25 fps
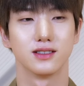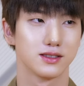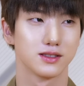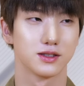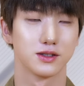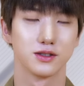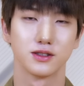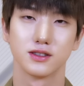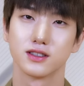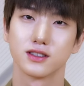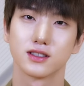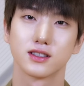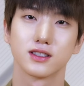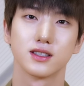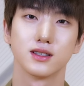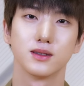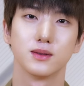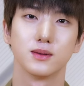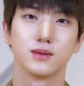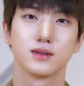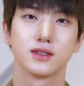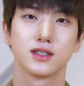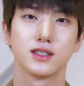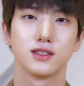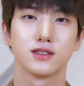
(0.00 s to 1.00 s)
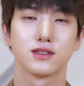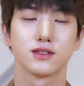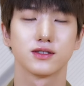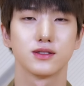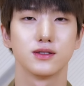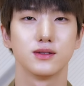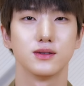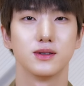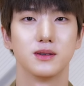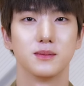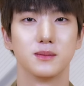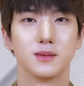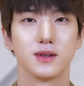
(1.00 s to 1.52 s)
저는 근데
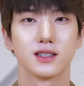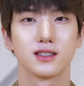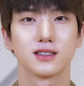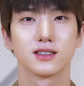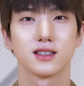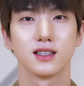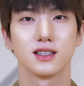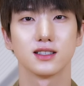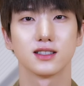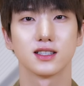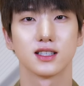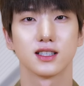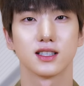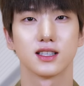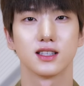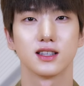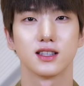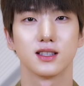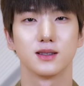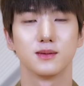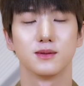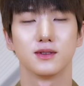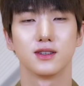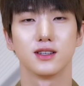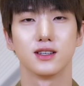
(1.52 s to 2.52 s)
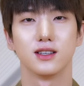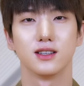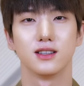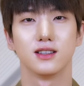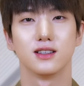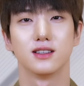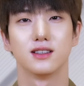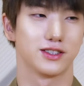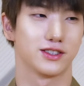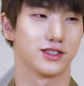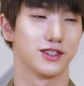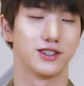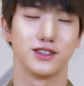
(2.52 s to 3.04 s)
실수를 웬만해서 하지 않기 때문에
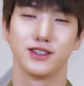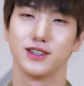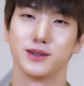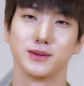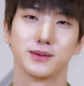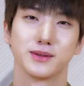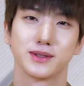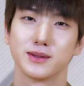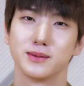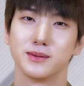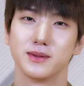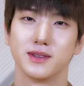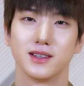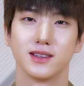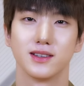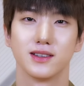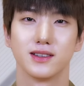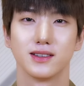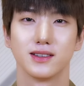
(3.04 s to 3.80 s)
별일 없습니다